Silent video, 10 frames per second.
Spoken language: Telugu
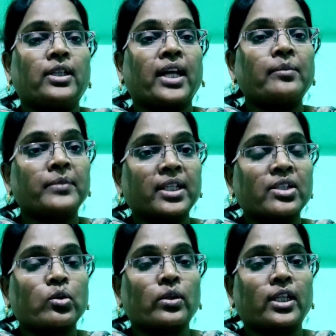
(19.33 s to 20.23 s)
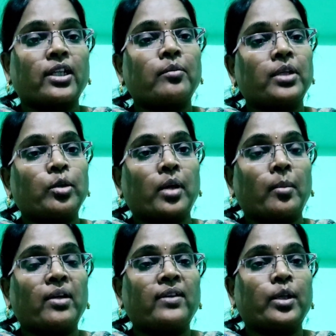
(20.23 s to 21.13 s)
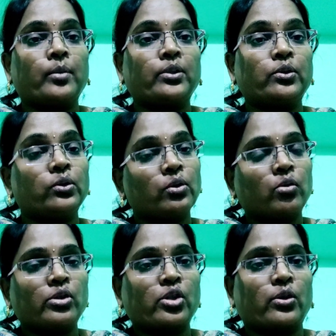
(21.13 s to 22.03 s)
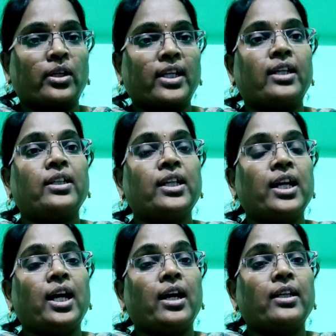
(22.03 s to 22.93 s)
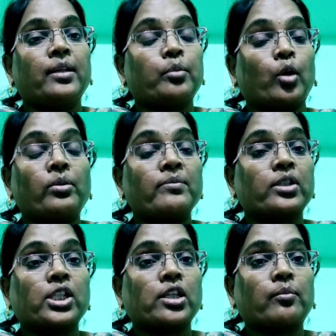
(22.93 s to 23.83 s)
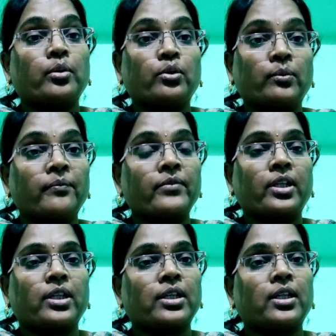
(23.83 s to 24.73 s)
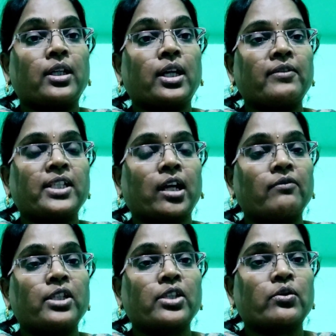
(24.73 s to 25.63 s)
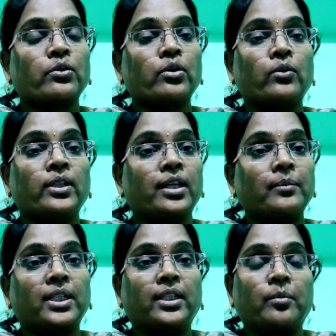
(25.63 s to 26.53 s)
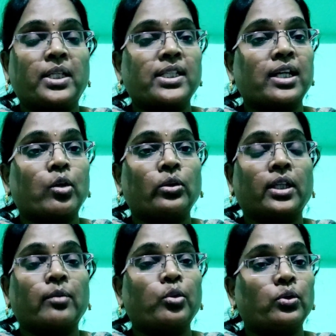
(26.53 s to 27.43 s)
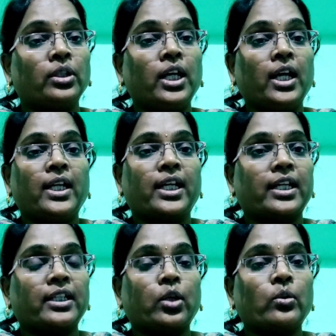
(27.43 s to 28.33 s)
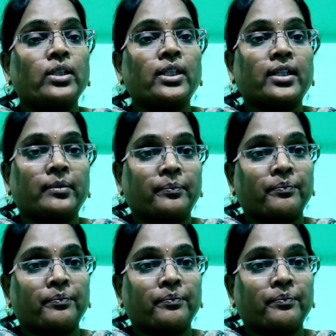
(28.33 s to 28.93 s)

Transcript: టైం తీసుకొని మీరు బాబావారి మందు కూర్చోండి అంటే ప్రాబ్లమ్స్ వచ్చినప్పుడు అవి సాల్వ్ చేసుకుంటూ ఉంటాం కదా బిజీగా ఉంటాము ఇక్కడ దేవుడి దగ్గర